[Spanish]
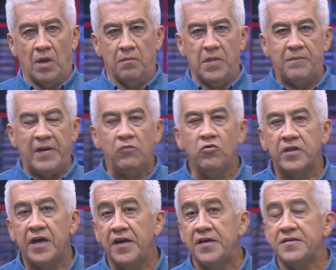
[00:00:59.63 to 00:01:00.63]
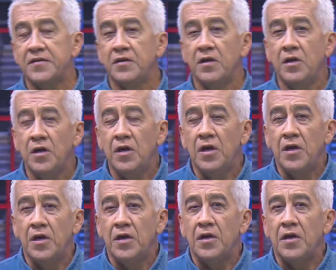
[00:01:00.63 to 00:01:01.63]
Mi pregunta es,
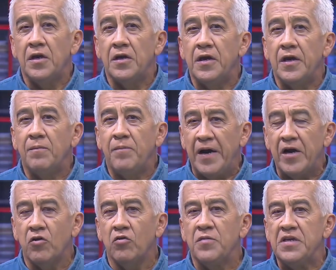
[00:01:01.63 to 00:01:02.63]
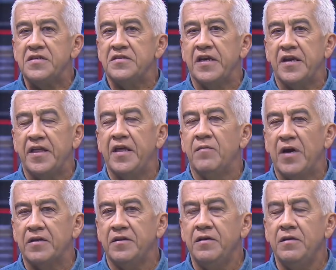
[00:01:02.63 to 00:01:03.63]
¿el pájaro Domínguez se queda en
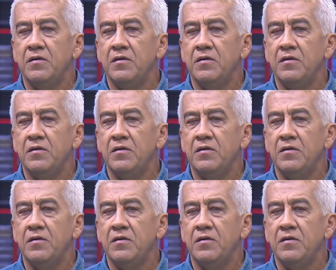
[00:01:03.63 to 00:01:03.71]
Marte?